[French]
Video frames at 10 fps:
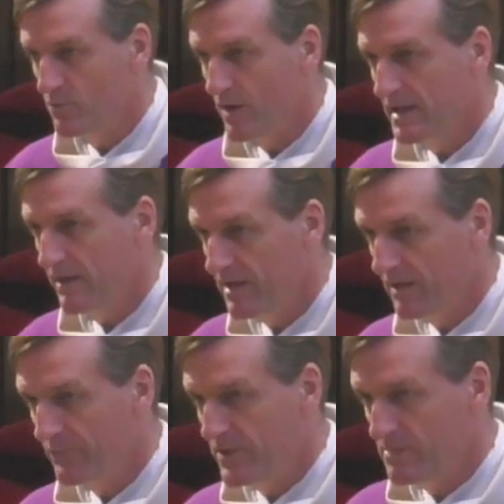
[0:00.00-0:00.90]
moi, il y avait
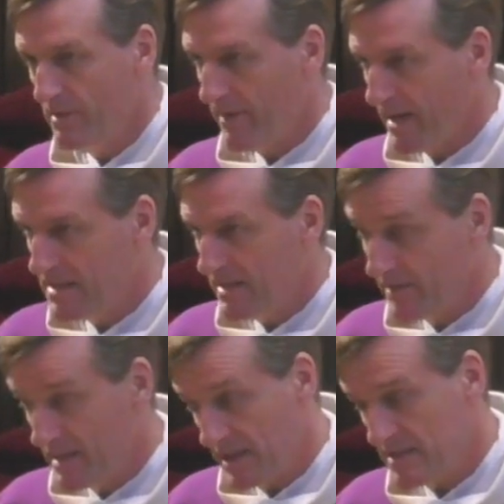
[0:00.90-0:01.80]
la fille de ma marraine qui
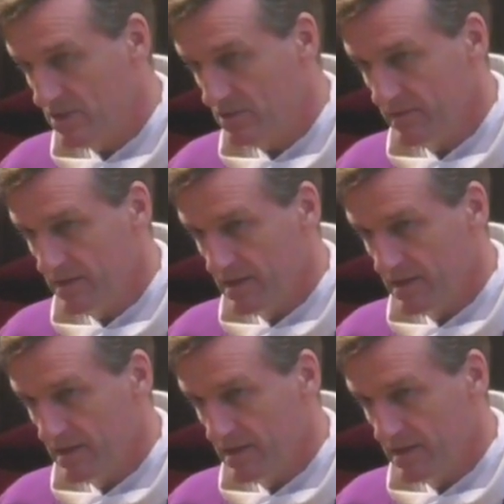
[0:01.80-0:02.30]
avait 15 ans